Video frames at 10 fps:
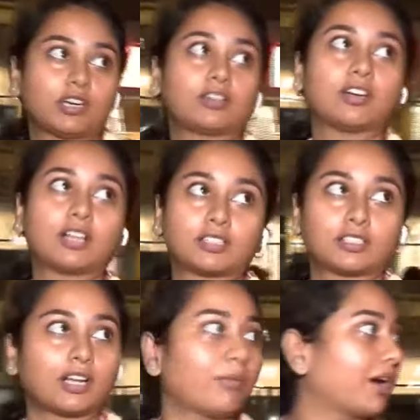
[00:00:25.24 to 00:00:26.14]
వచ్చారంటున్నారు
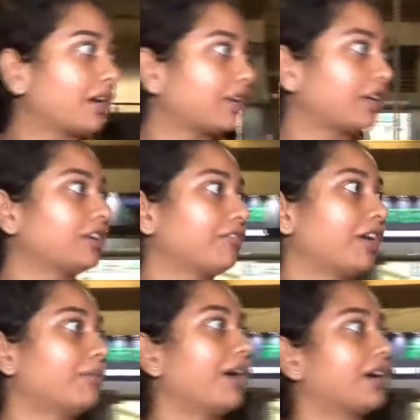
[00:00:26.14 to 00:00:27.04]
ఖచ్చితంగా మాట్లాడి కానీ
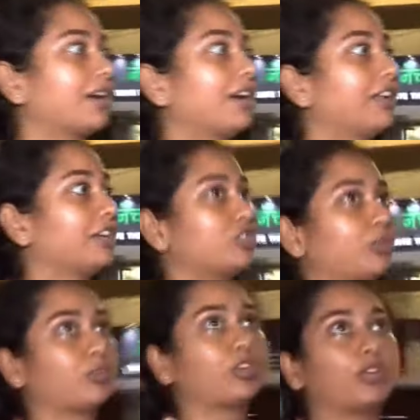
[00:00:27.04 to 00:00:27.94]
ఇవాళ మాట్లాడలేనని
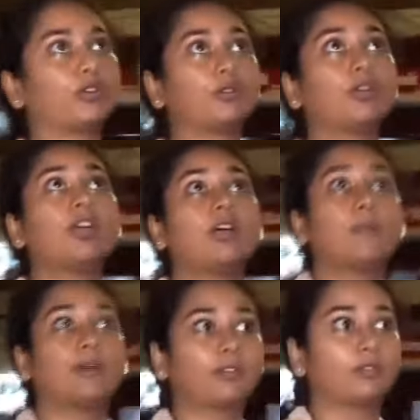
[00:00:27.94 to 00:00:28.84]
చెప్తున్నారు
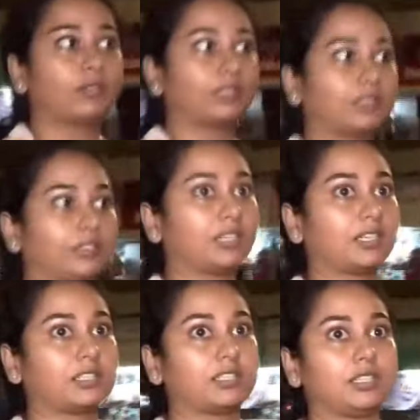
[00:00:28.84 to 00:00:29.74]
మనం రతన్
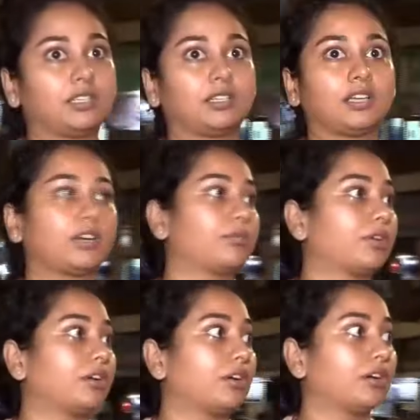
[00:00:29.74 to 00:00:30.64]
టాటాజీ గర్
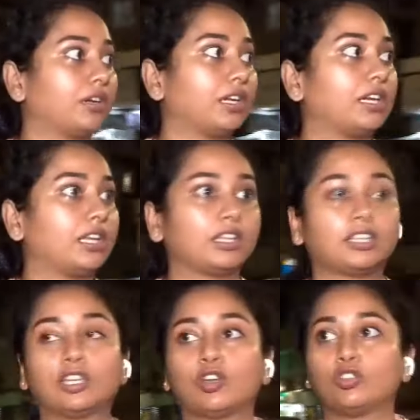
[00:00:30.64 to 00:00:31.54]
ఇల్లు
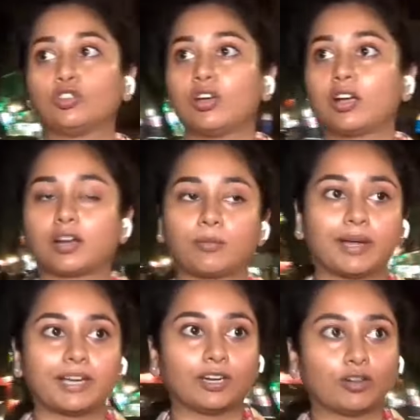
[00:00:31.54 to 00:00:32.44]
ఏదైతే ఉందో అక్కడ
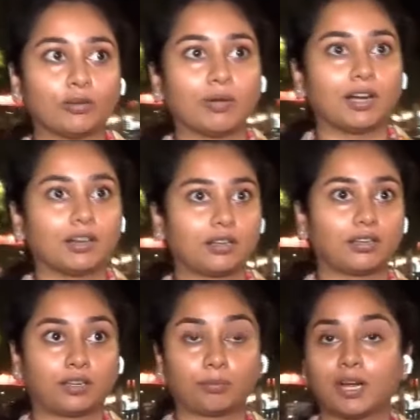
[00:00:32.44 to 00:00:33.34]
బయటే ఉండి మా
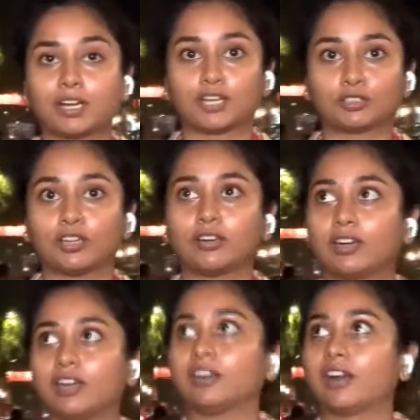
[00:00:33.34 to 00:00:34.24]
మాట్లాడుతున్నాను
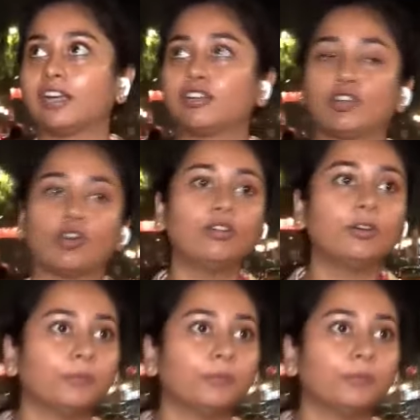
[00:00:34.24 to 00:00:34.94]
రైట్ రైట్లో